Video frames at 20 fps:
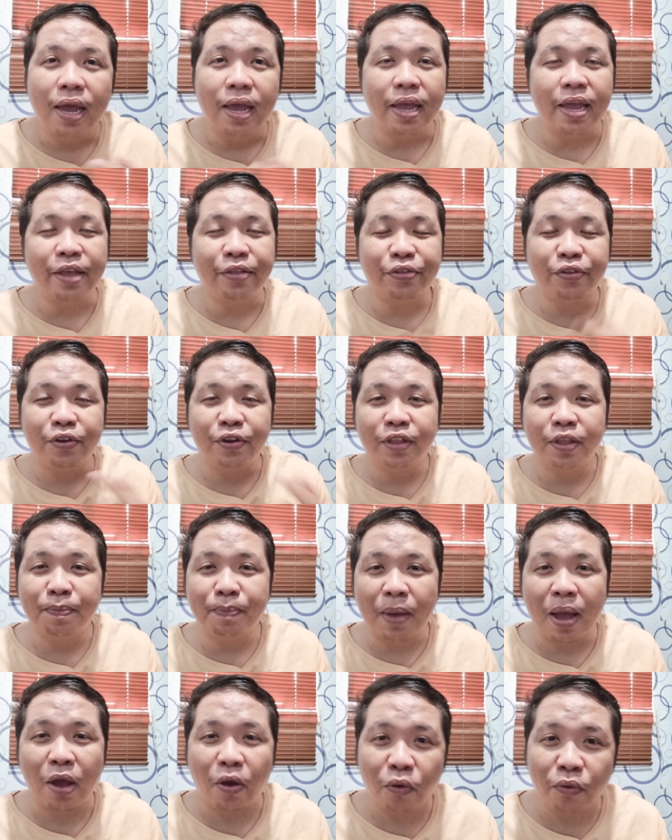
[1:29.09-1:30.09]
8.30
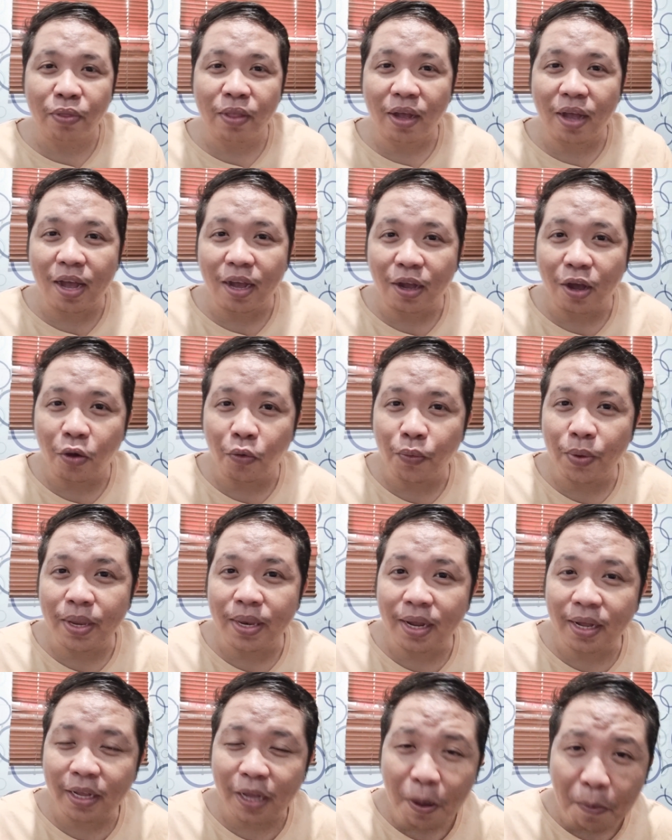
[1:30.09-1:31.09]
pa ako nakakauwi
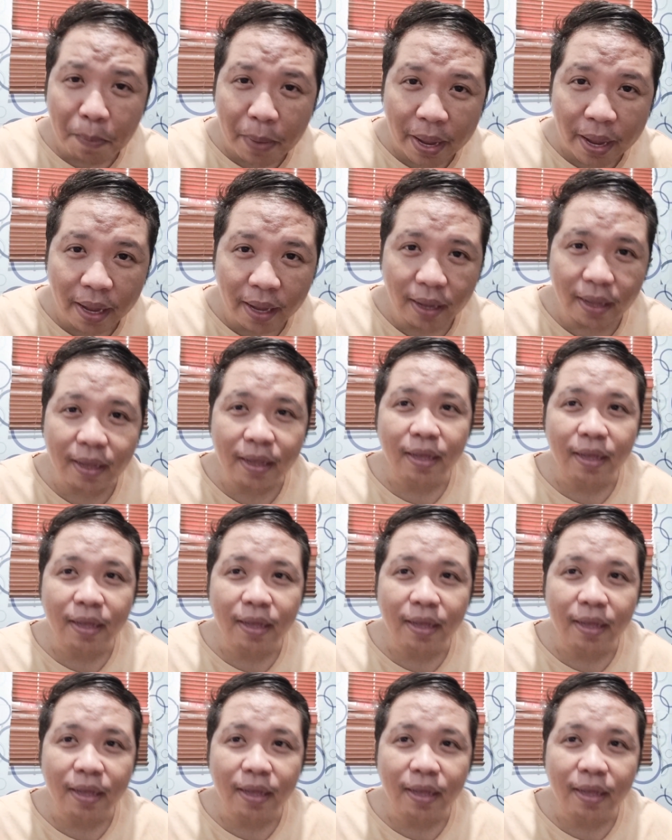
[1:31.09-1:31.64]
ng gabi